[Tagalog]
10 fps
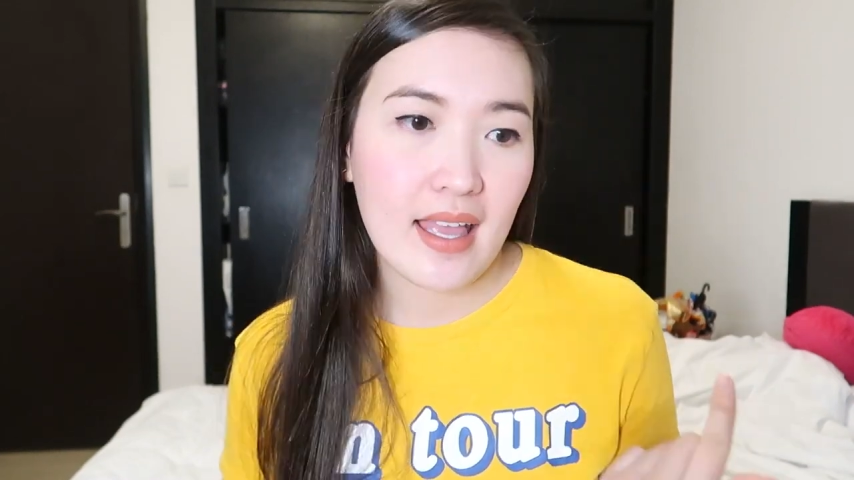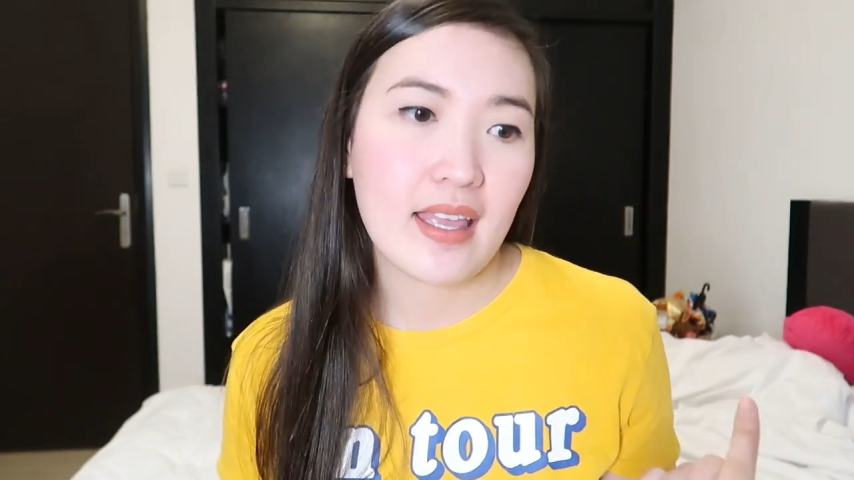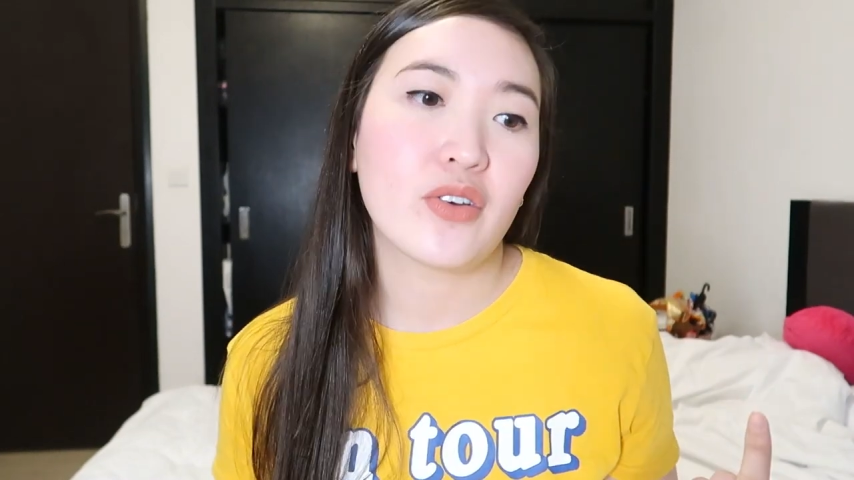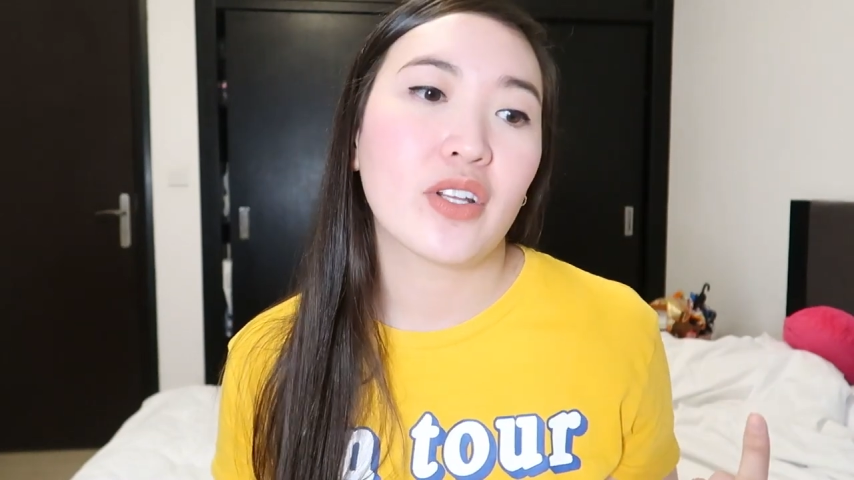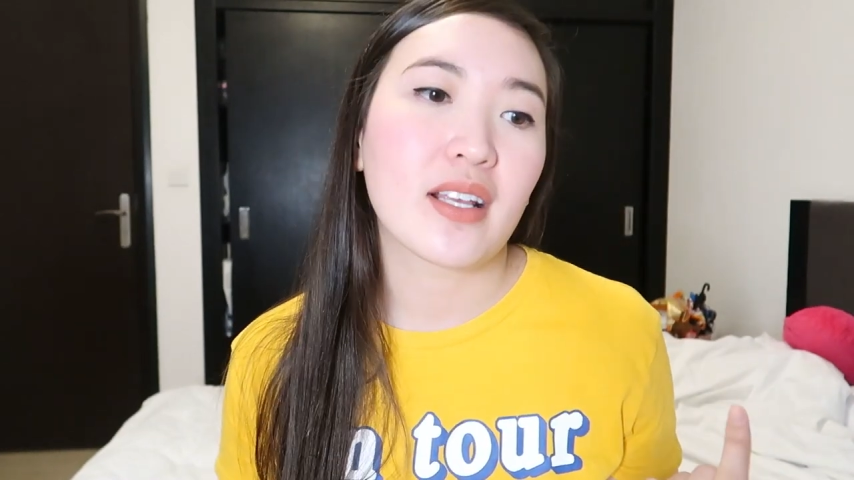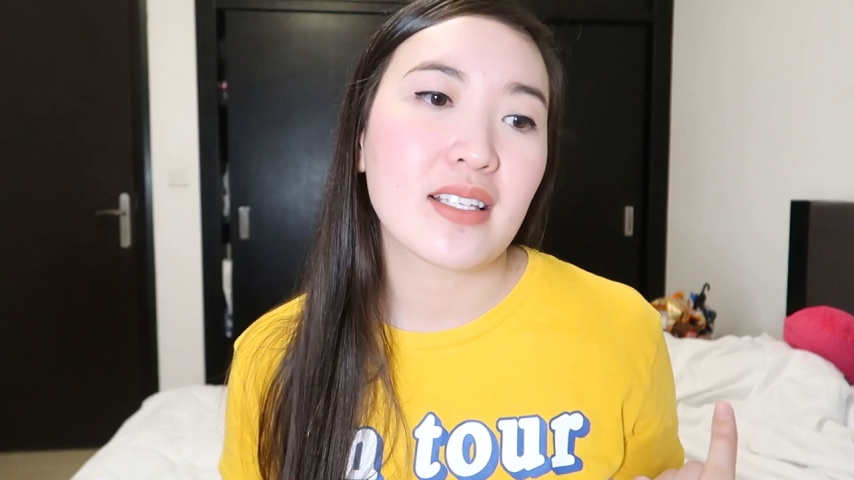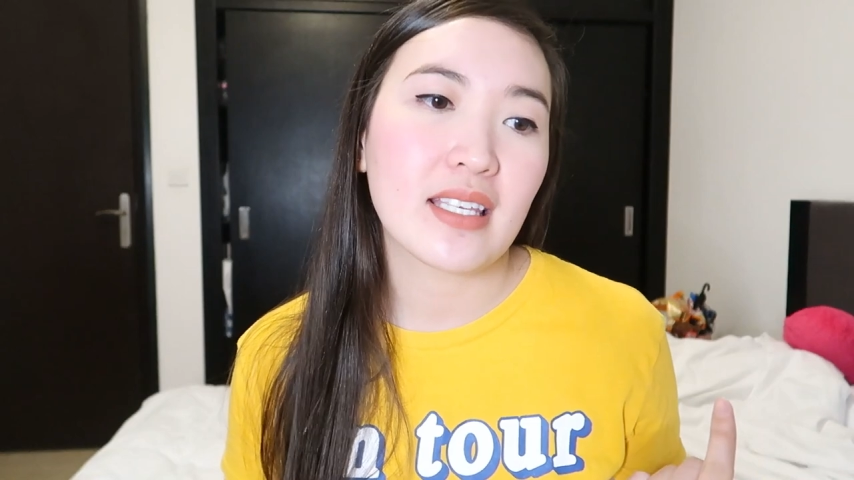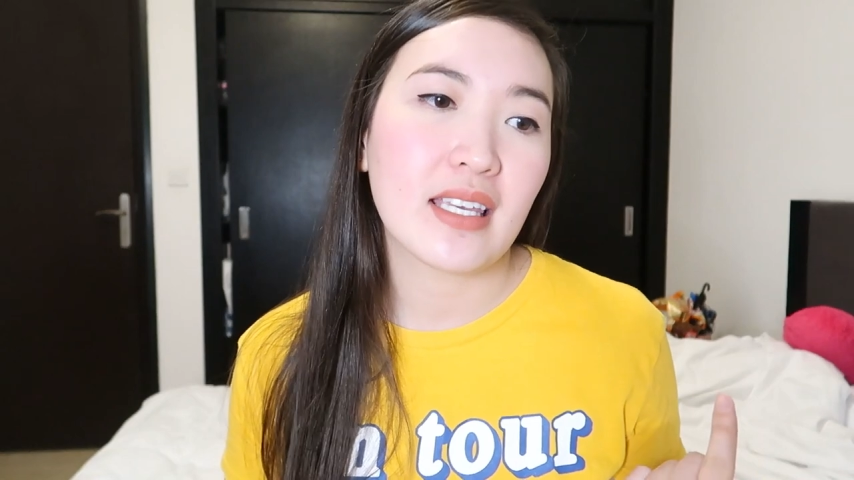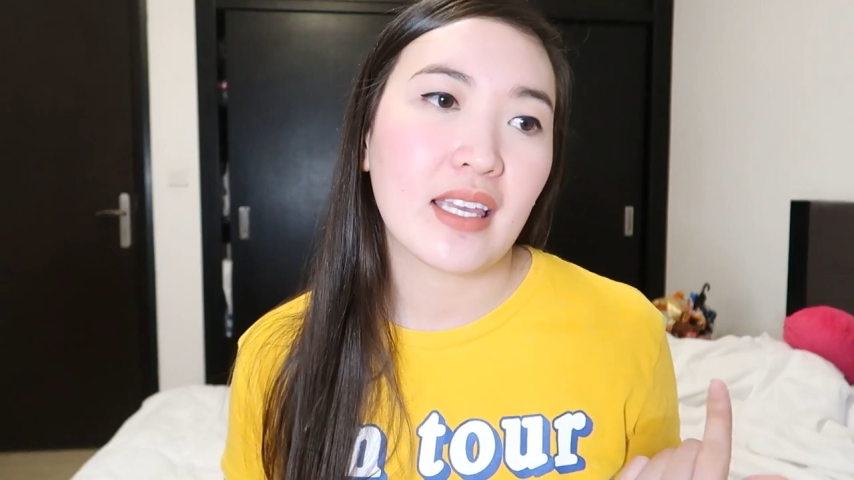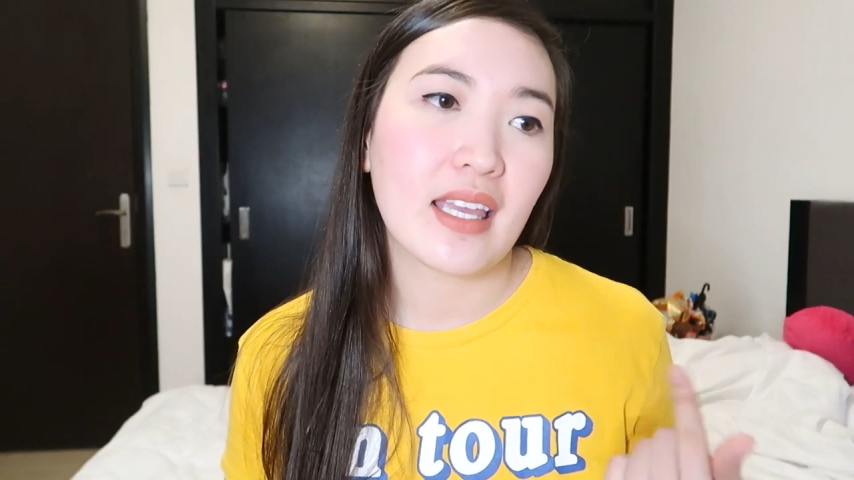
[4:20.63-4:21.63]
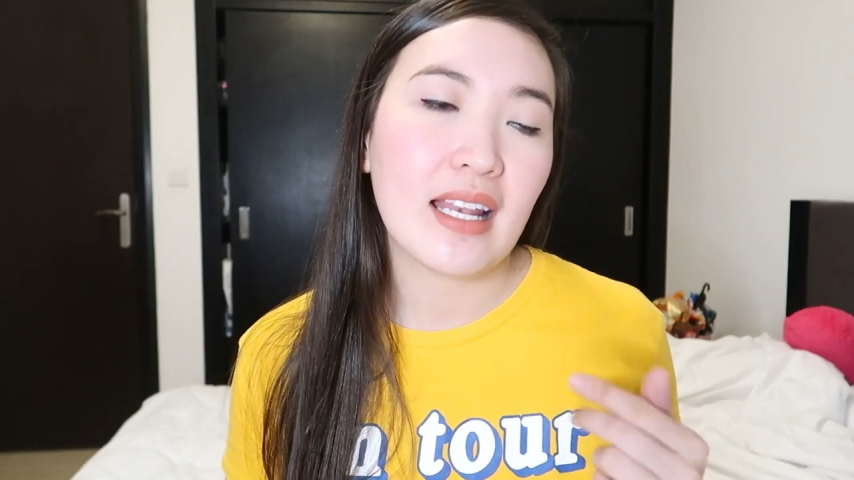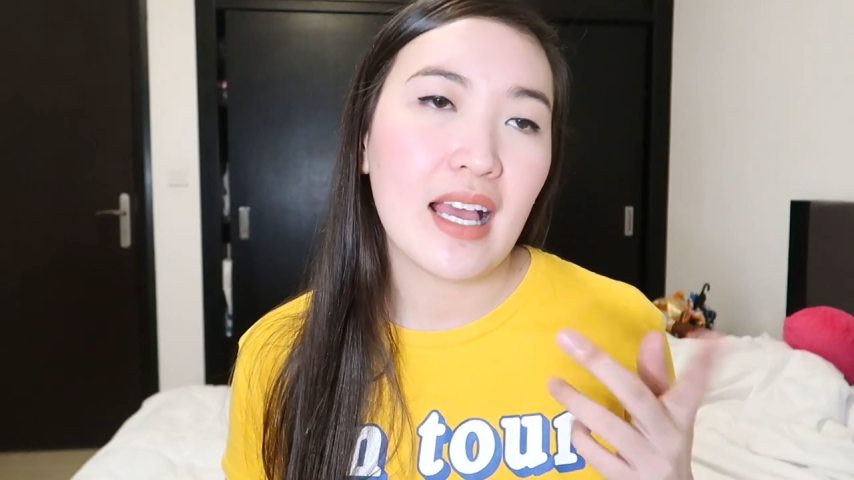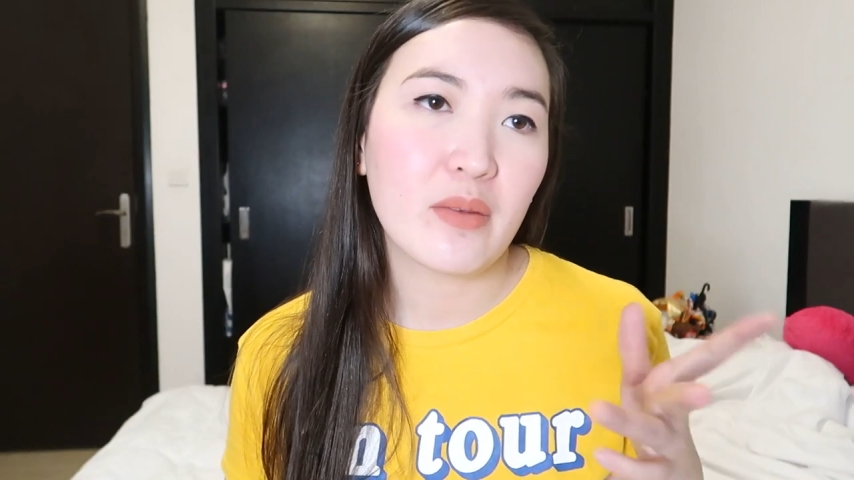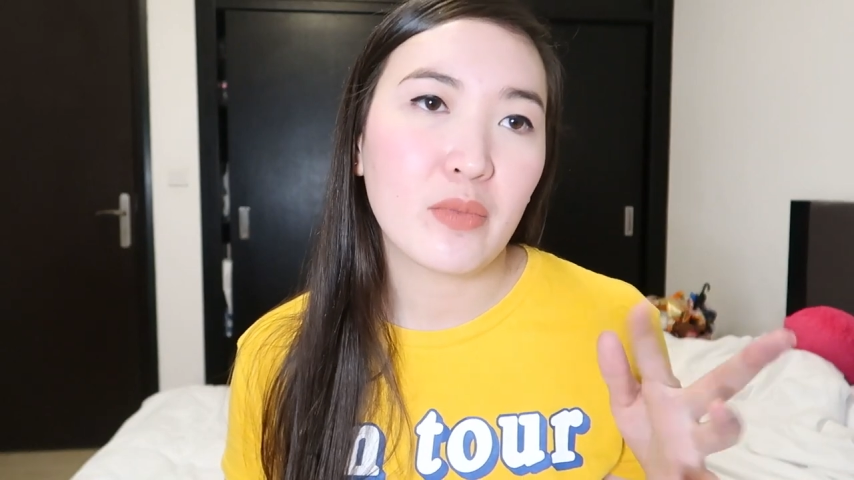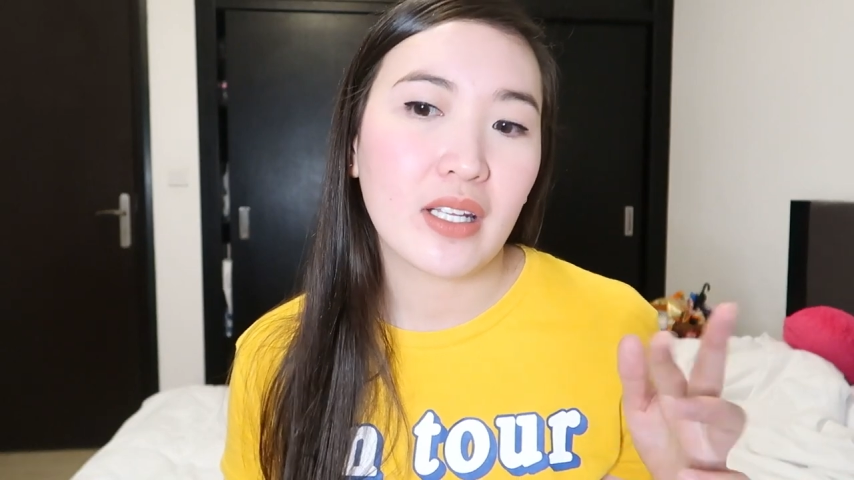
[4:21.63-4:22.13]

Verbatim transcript: Ayun, kasi kailangan